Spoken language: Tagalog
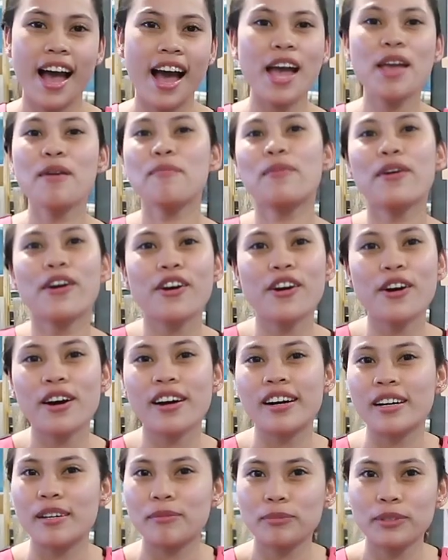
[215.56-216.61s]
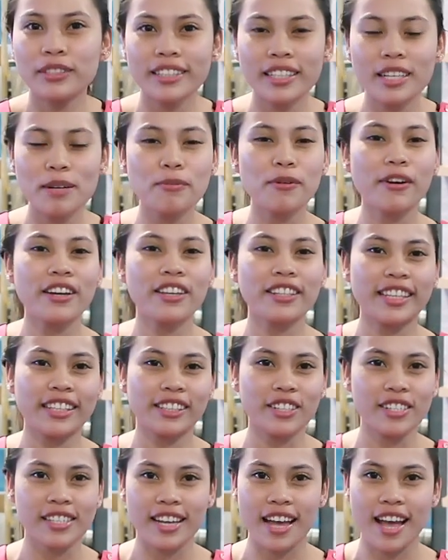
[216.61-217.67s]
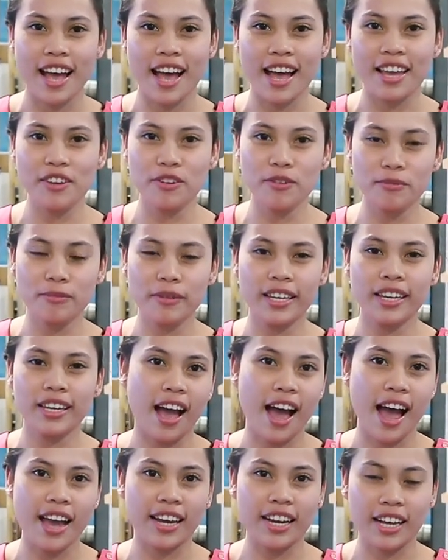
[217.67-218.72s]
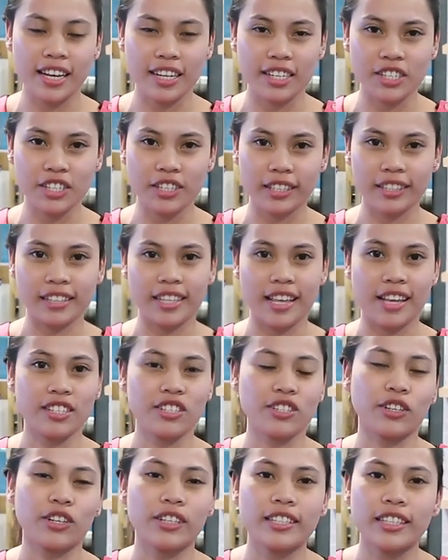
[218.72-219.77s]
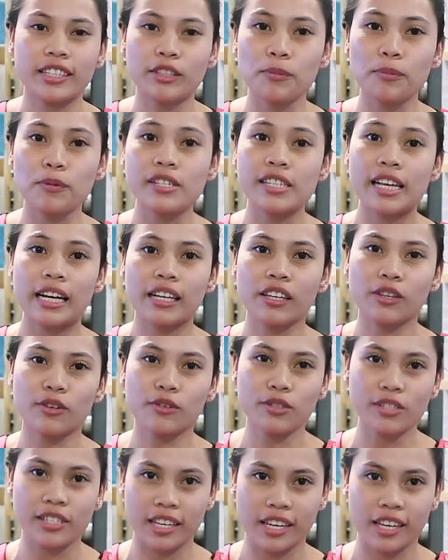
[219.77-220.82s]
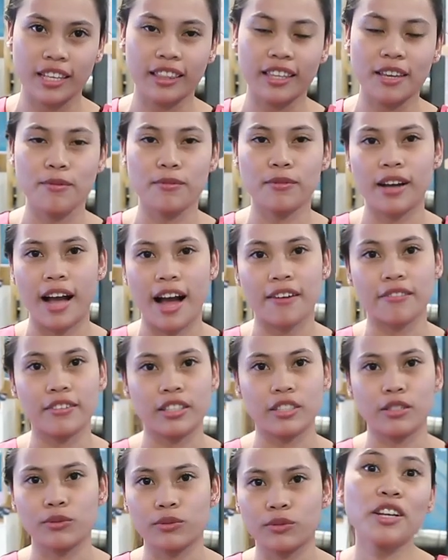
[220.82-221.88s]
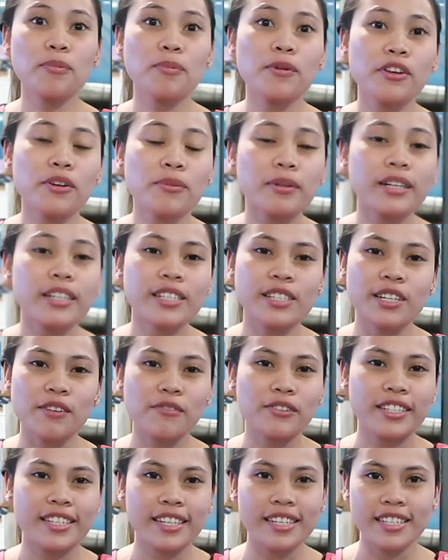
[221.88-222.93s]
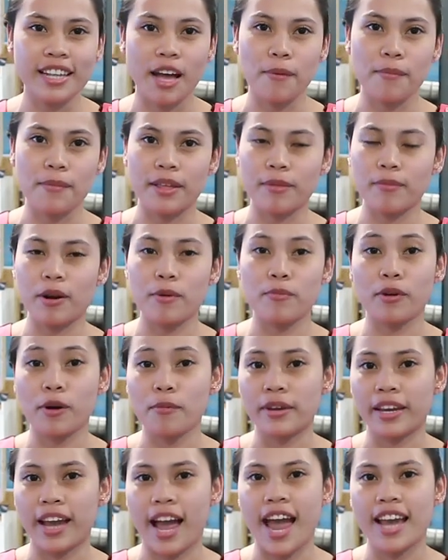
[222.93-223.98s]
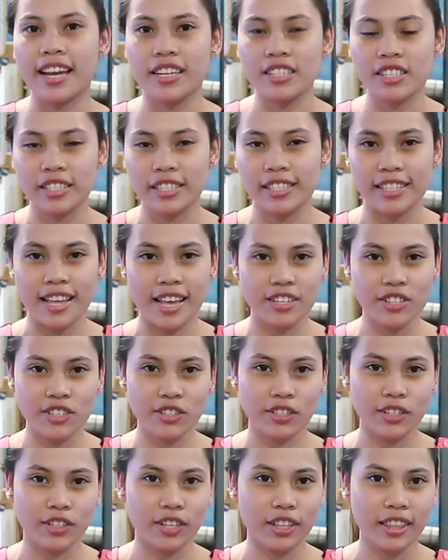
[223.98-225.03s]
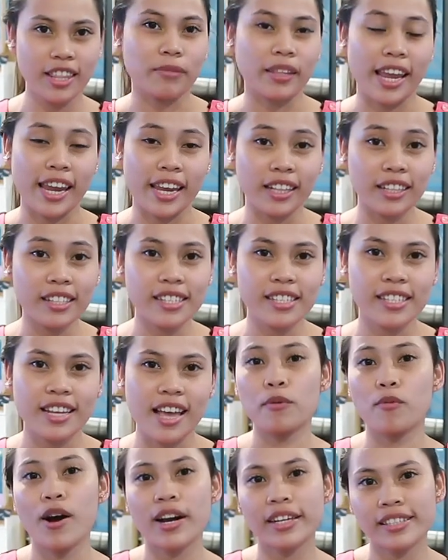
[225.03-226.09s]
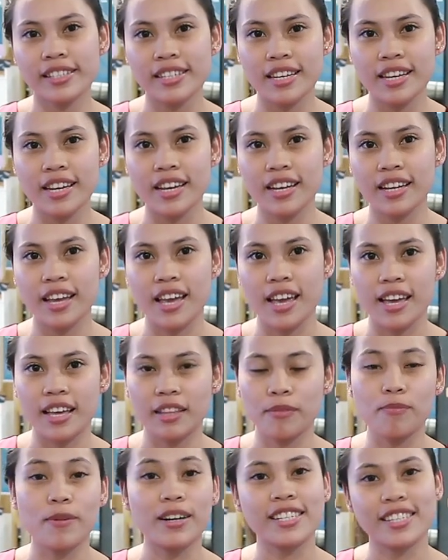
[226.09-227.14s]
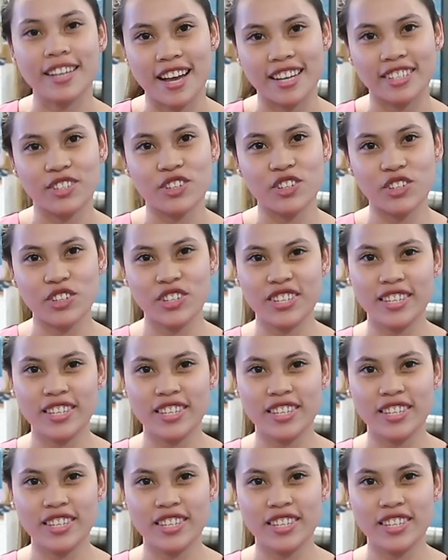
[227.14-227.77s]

Hi po! Punta na po kayo dito sa Ayumi Eyelash Extension dito po sa QC Team Avenue. Ano Hindi po yung mga services namin. Meron eyelash extension, nails, waxing, and massage.